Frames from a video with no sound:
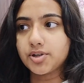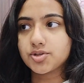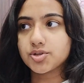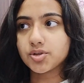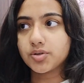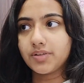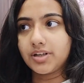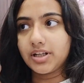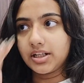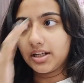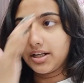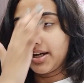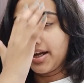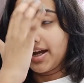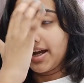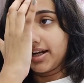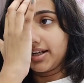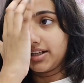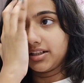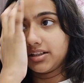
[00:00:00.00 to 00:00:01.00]
परसों
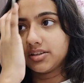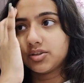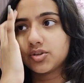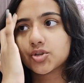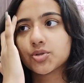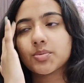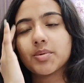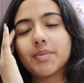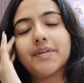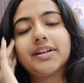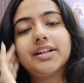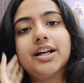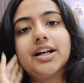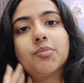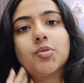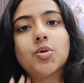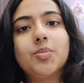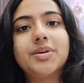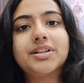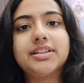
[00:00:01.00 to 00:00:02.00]
वाला एंड उसमें
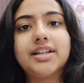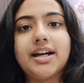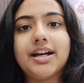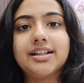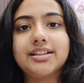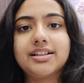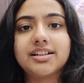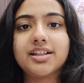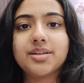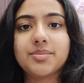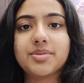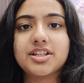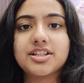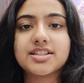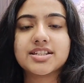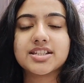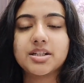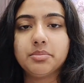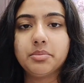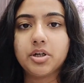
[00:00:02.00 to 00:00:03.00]
मैंने आपको बताया था कि
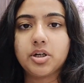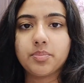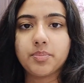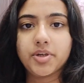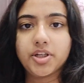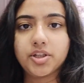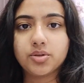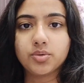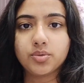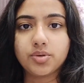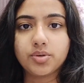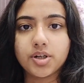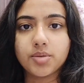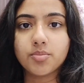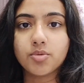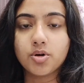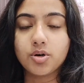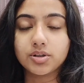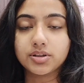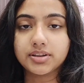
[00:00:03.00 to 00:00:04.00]
मेरी स्टमक पेन हो
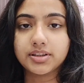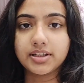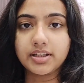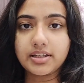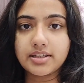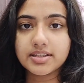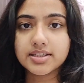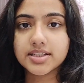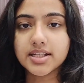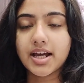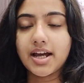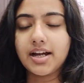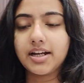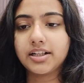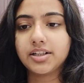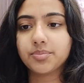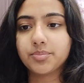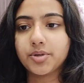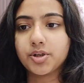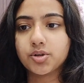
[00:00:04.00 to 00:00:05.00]
रहा है बहुत तेज़
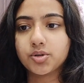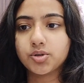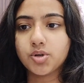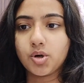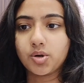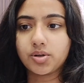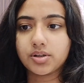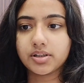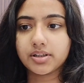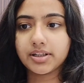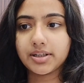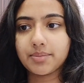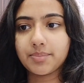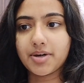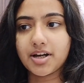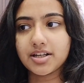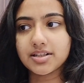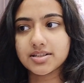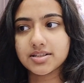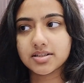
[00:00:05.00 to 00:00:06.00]
एंड मेरे को डॉक्टर
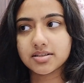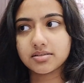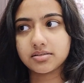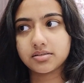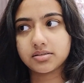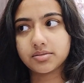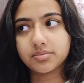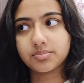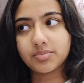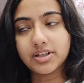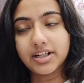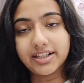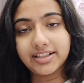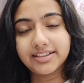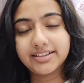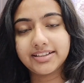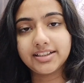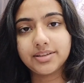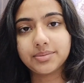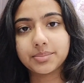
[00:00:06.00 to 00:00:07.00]
के पास
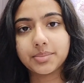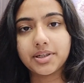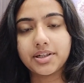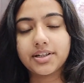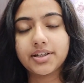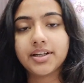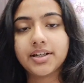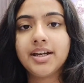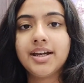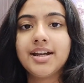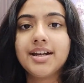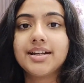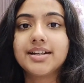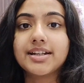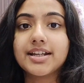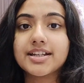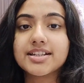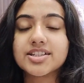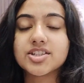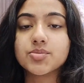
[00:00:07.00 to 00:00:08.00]
गई थी मैं
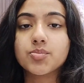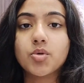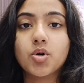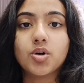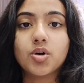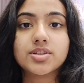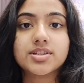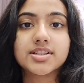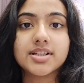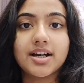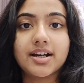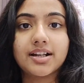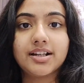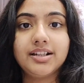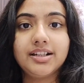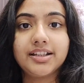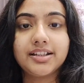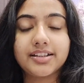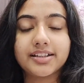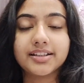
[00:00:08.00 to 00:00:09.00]
टेस्ट बहुत
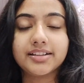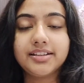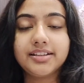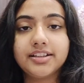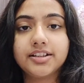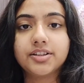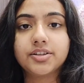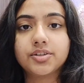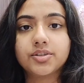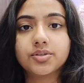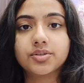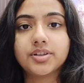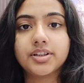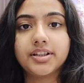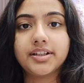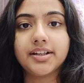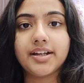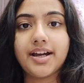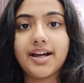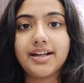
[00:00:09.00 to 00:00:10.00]
सारे लिख के दिए हैं
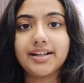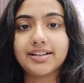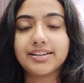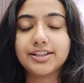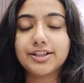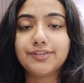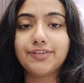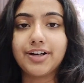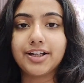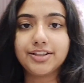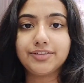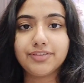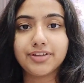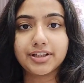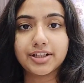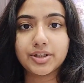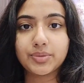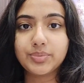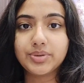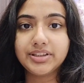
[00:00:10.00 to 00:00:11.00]
उन्होंने एंड
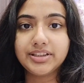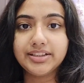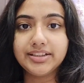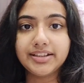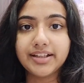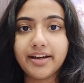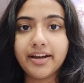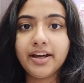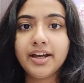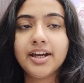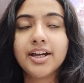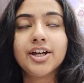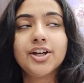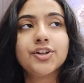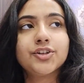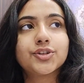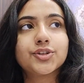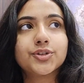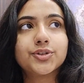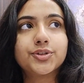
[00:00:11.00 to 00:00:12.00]
दवाई वगैरह भी दी है
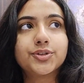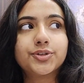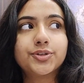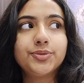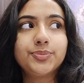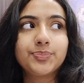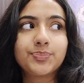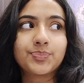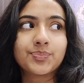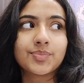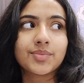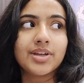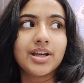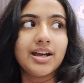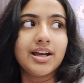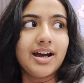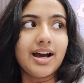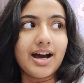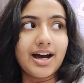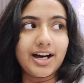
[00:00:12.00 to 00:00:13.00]
तो
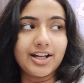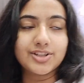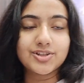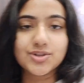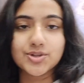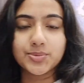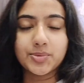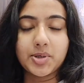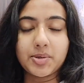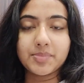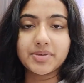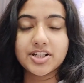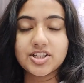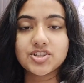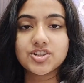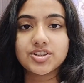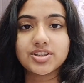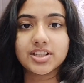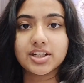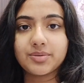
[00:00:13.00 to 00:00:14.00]
आज सुबह
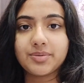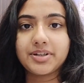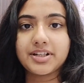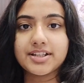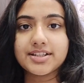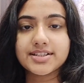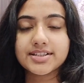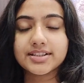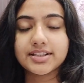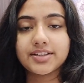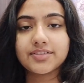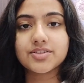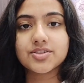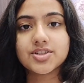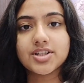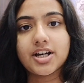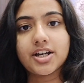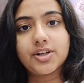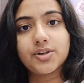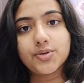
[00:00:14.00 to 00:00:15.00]
मेरे जितने भी टेस्ट
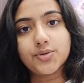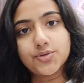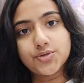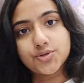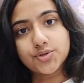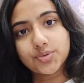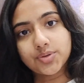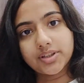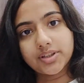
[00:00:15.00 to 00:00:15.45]
थे वो सारे हो